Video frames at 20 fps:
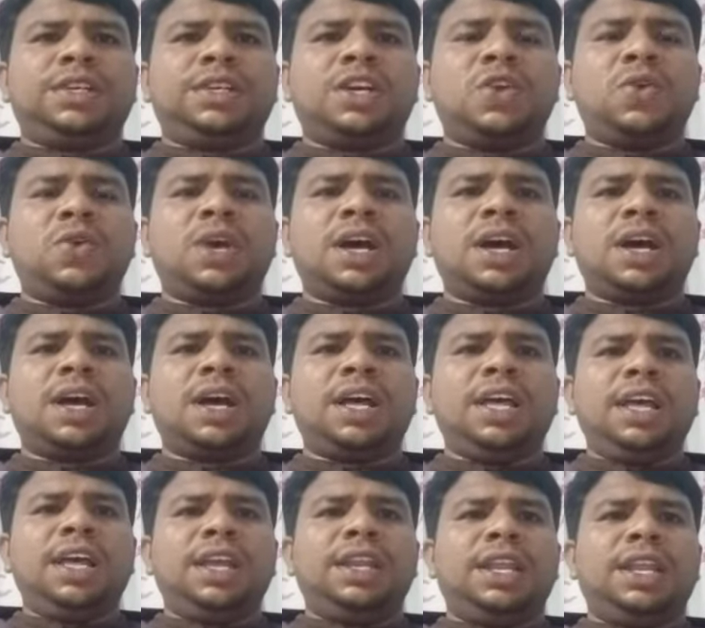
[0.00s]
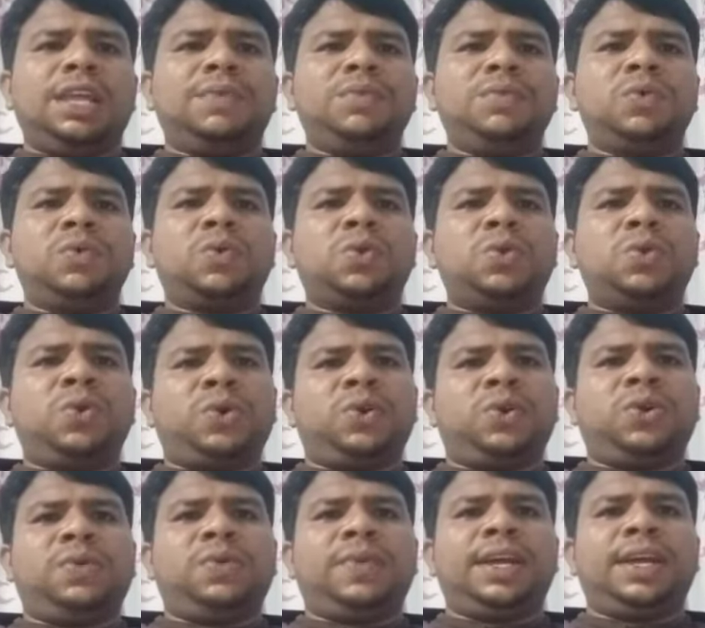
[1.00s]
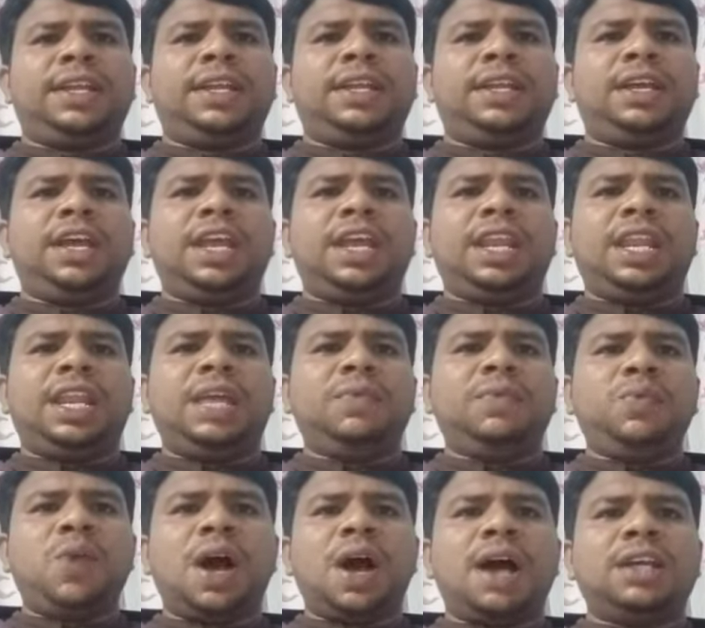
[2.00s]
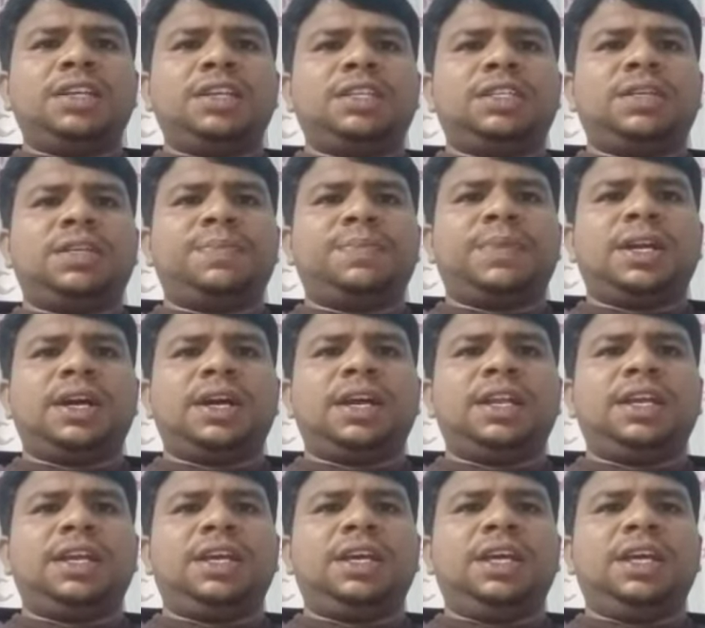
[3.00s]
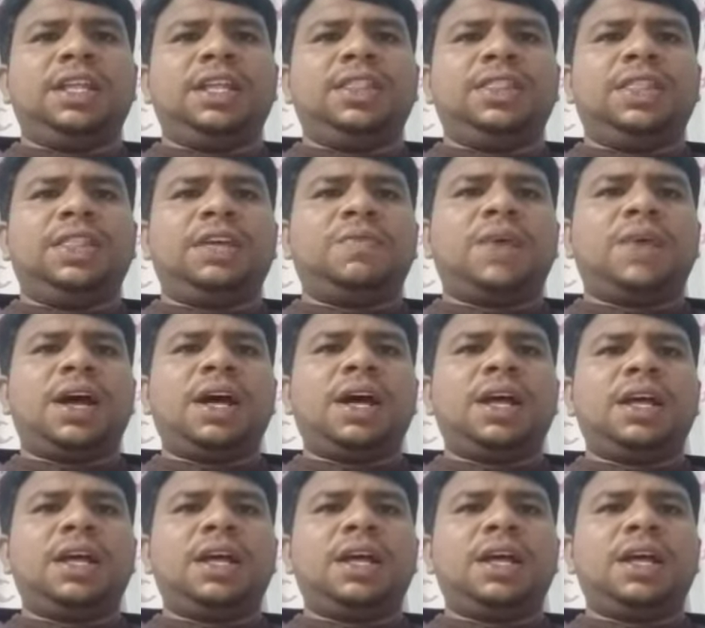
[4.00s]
కనుక నీవు కోరుకోవాలి నీవు ఆశపడాలి దేవా